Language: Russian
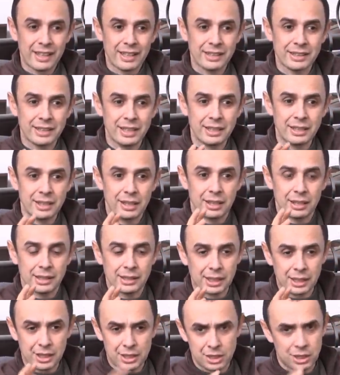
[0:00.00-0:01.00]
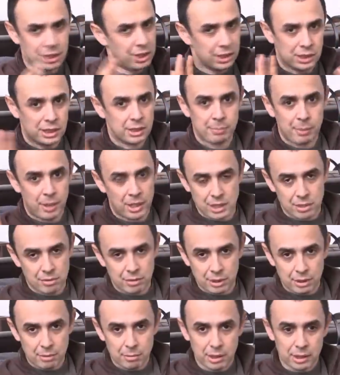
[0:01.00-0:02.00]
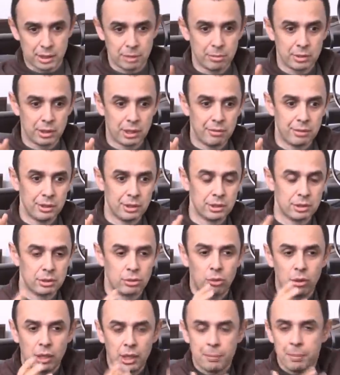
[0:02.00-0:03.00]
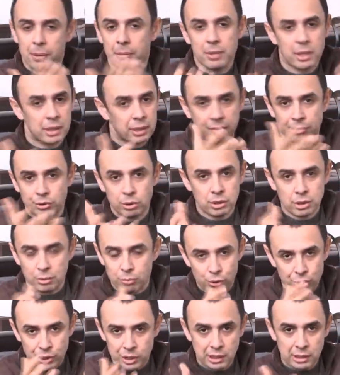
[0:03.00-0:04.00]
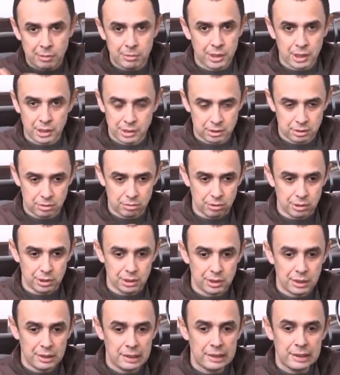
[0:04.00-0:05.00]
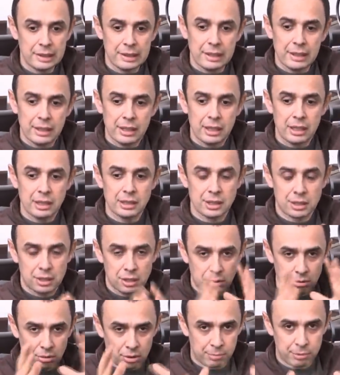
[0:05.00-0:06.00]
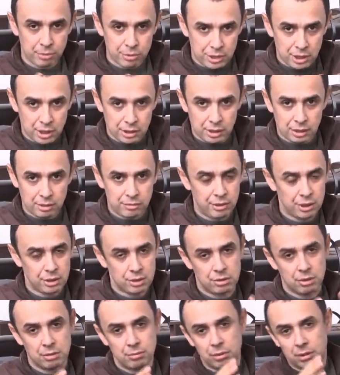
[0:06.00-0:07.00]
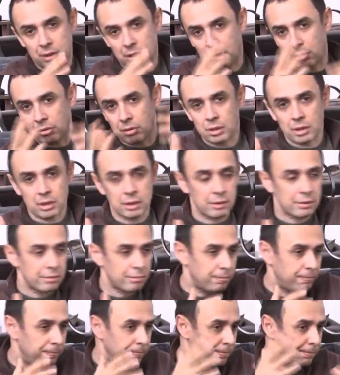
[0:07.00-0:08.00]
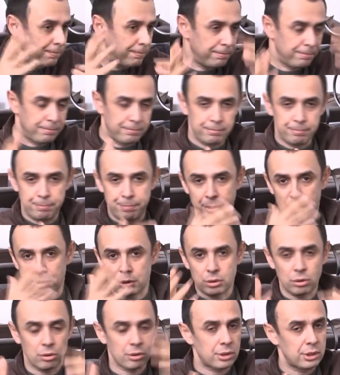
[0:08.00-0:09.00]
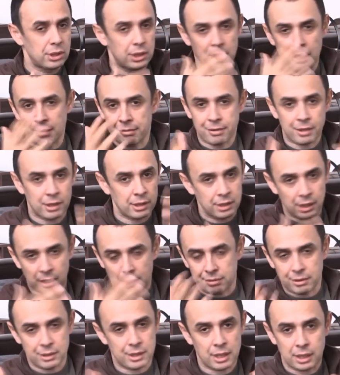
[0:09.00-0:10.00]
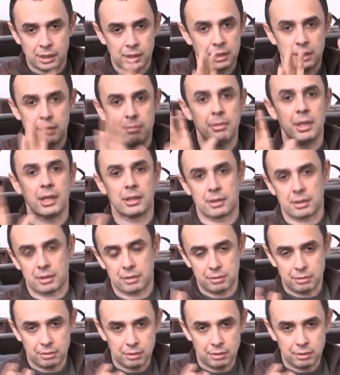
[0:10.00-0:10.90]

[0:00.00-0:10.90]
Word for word: Знаете, заказчик часто спрашивает об этом. Он говорит, сколько примерно все это может для меня стоить. И зачастую он получает ответ что-нибудь такое 500 евро на квадратный метр.